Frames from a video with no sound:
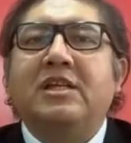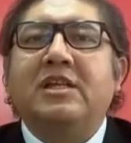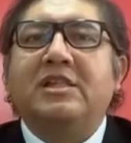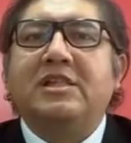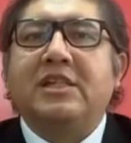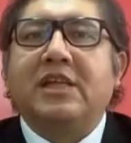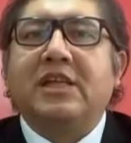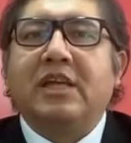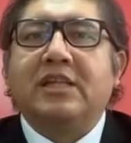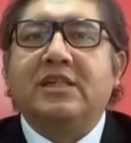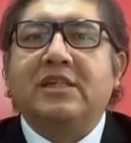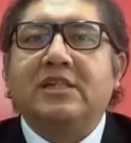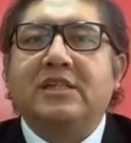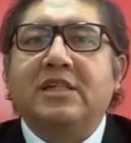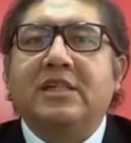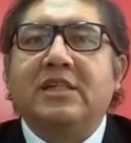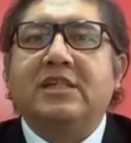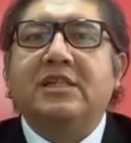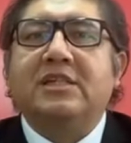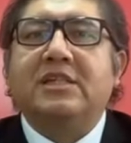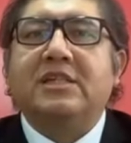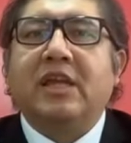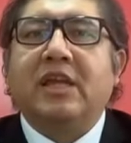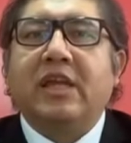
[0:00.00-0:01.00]
si
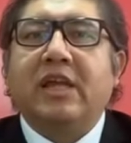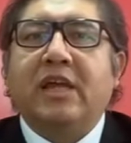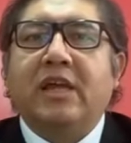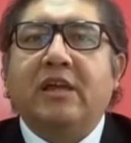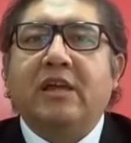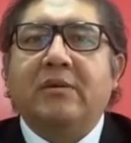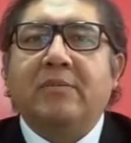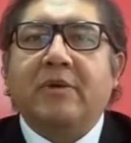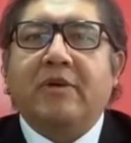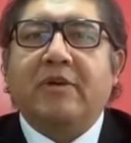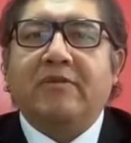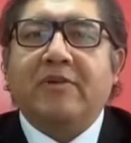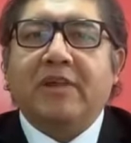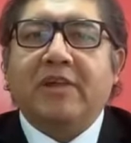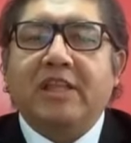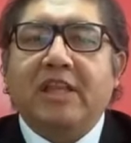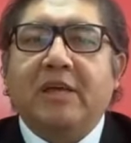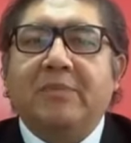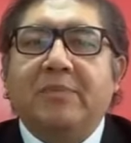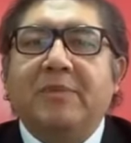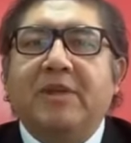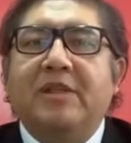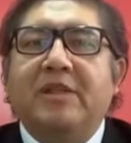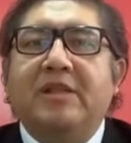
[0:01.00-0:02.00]
existe
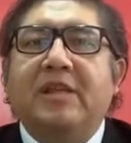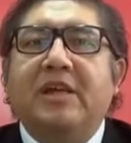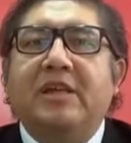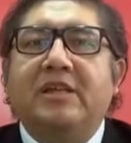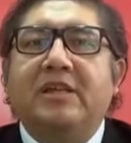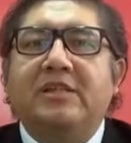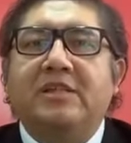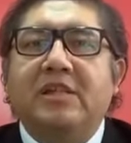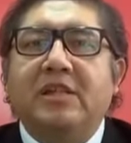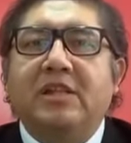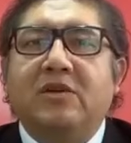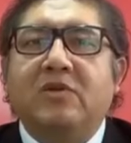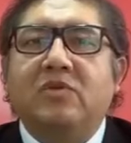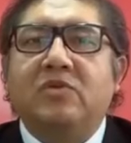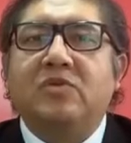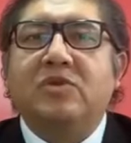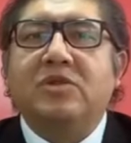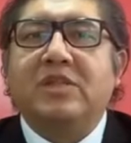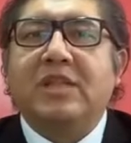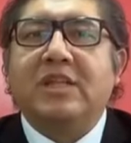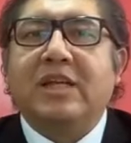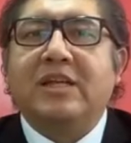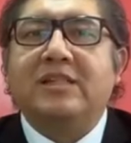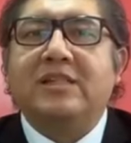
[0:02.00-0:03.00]
efectivamente
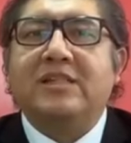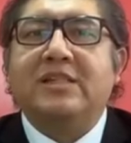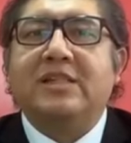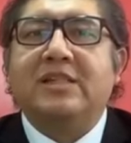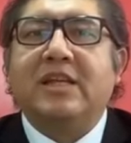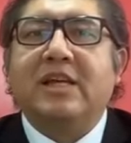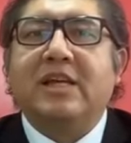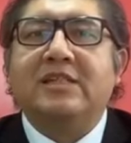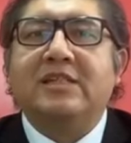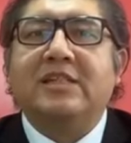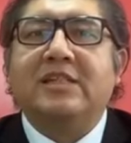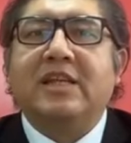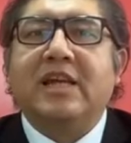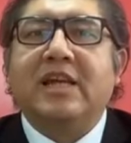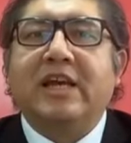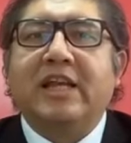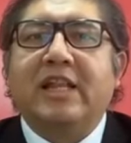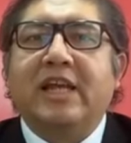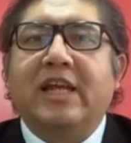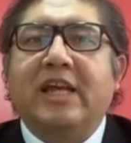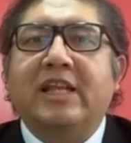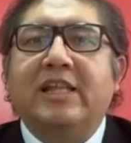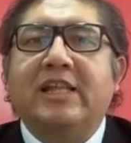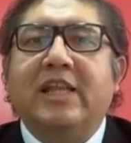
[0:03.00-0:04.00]
circunstancias que
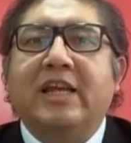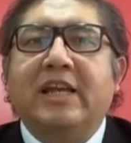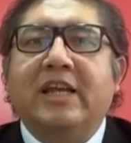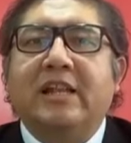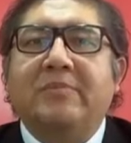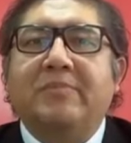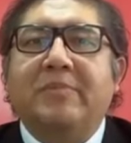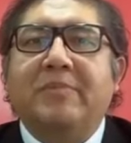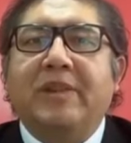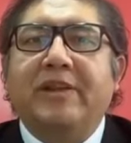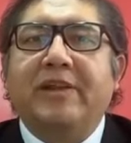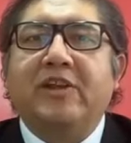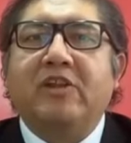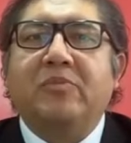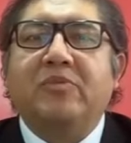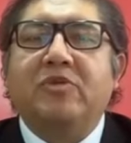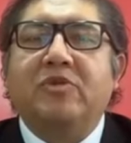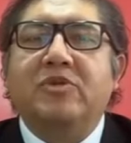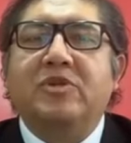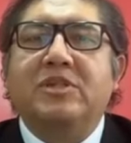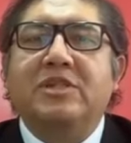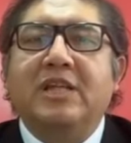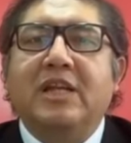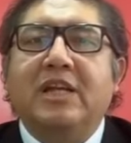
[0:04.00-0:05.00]
acreditan el peligro
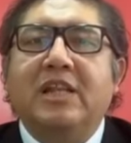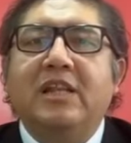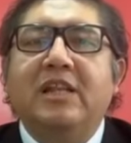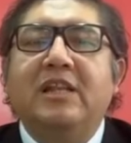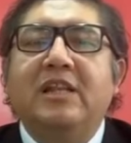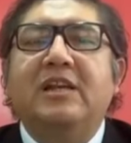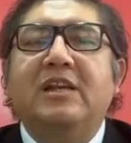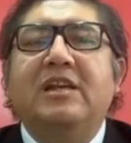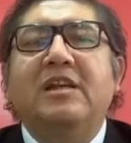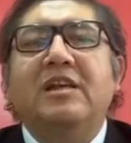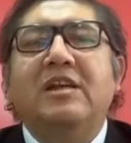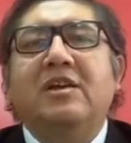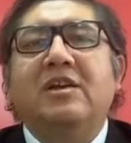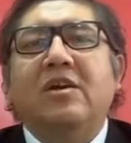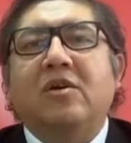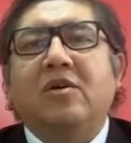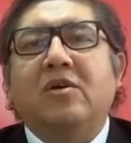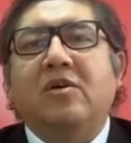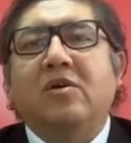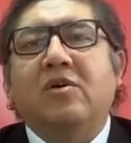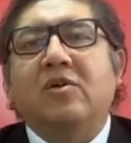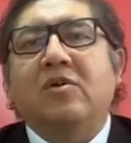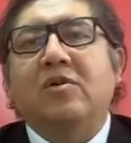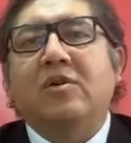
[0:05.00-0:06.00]
procesal
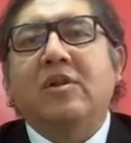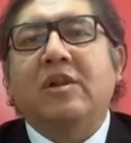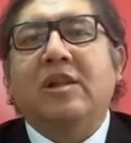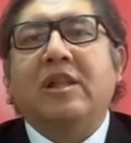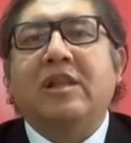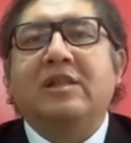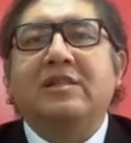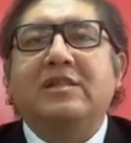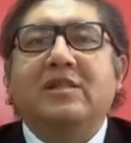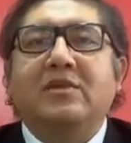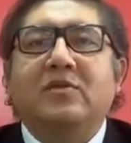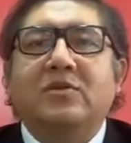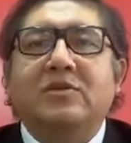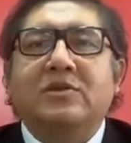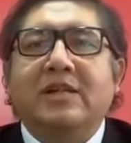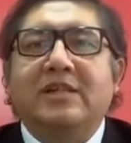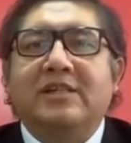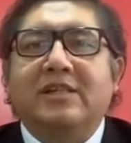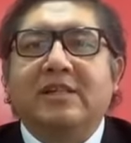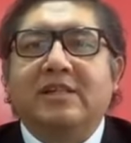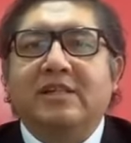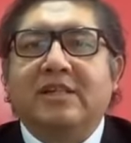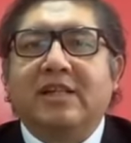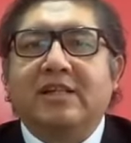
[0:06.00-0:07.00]
o las
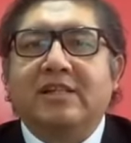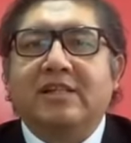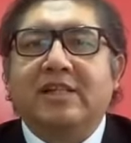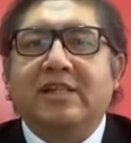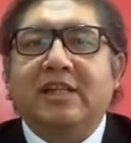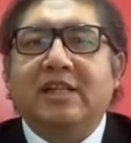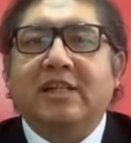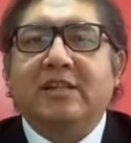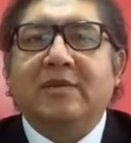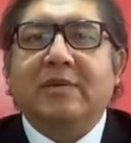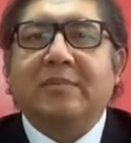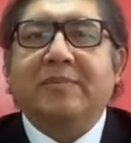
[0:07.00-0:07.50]
circunstancias que sirven